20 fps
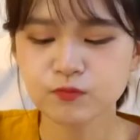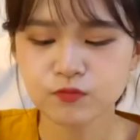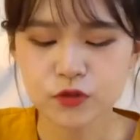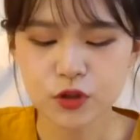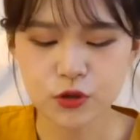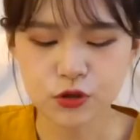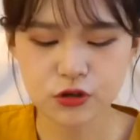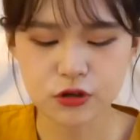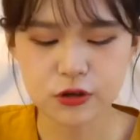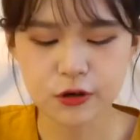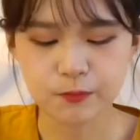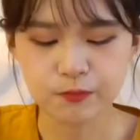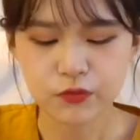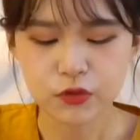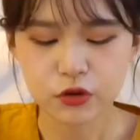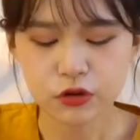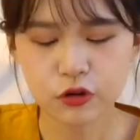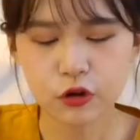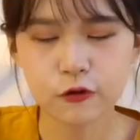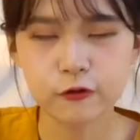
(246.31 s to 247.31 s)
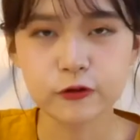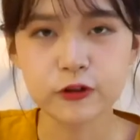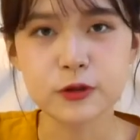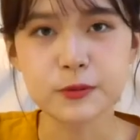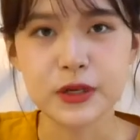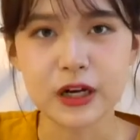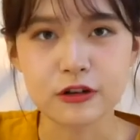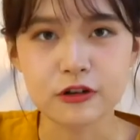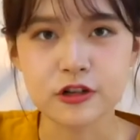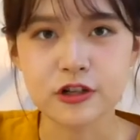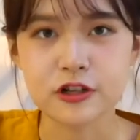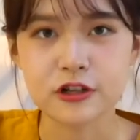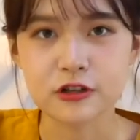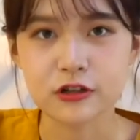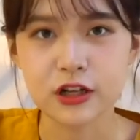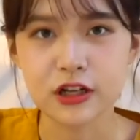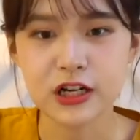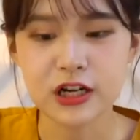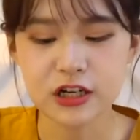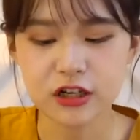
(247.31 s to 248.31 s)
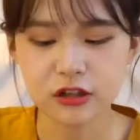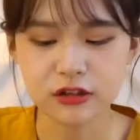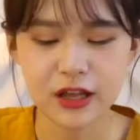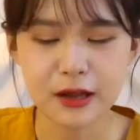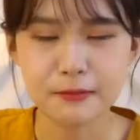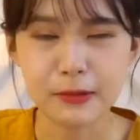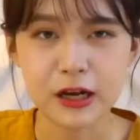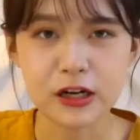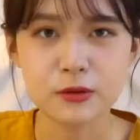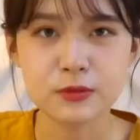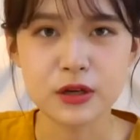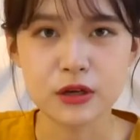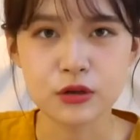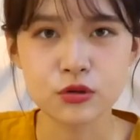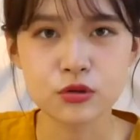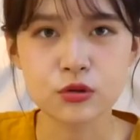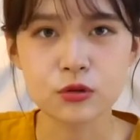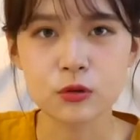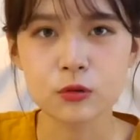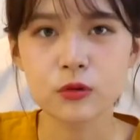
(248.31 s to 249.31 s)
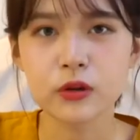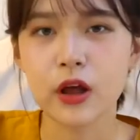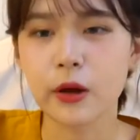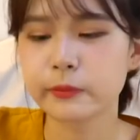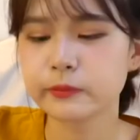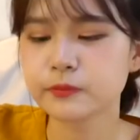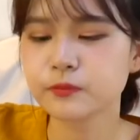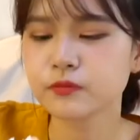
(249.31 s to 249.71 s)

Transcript: 就是豆腐是比较实的，但这个蛋白是比较松的。